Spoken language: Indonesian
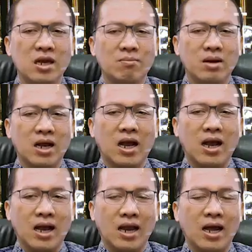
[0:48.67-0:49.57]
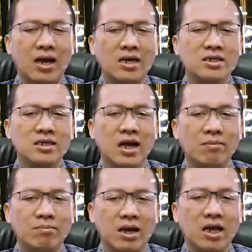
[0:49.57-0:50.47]
Maka Allah
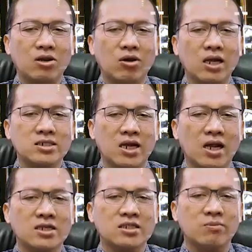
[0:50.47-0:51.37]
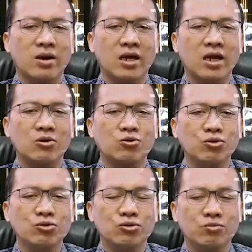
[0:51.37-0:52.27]
digambarkan orang Israel sebagai
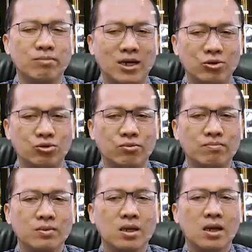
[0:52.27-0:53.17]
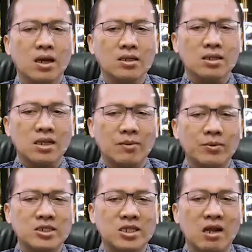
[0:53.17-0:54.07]
gunung batu.
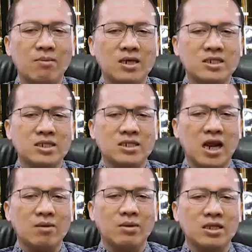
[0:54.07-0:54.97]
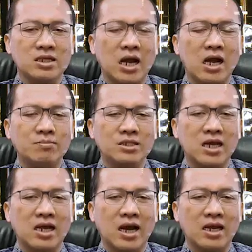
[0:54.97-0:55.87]
Tetapi setelah bangsa Israel menetap di
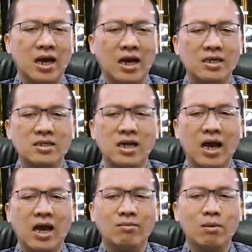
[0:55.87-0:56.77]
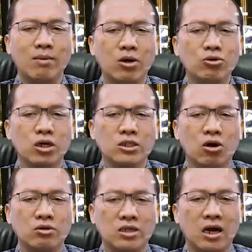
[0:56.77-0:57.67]
tanah Kanan dan membangun
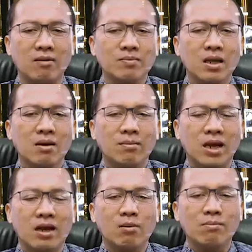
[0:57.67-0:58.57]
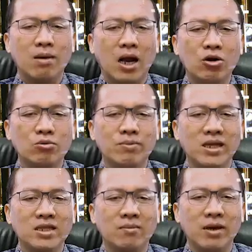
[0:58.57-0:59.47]
kota-kota, mereka membangun
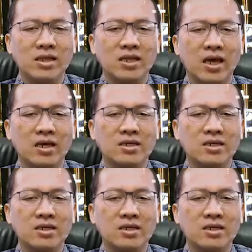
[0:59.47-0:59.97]
benteng-benteng